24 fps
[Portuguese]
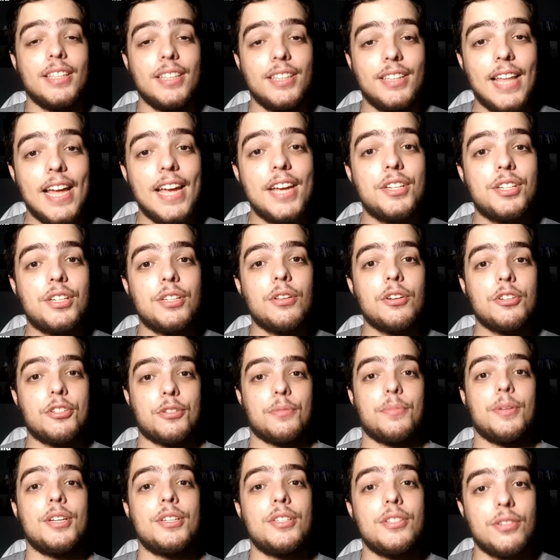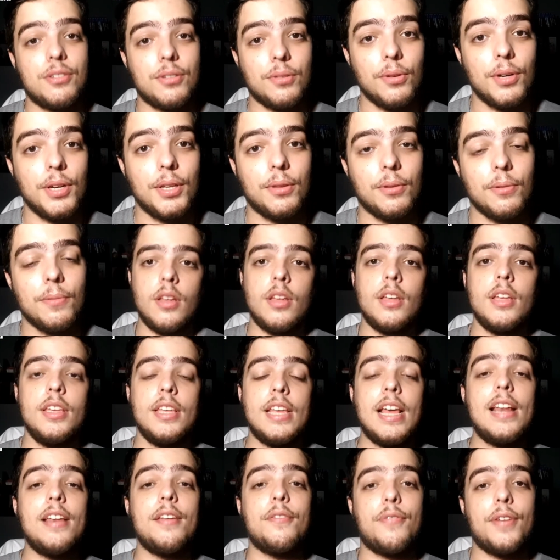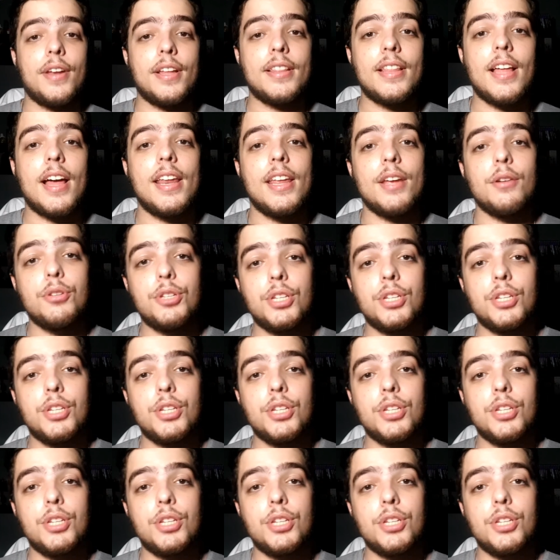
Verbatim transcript: desde 2018, e ele enfrentaria o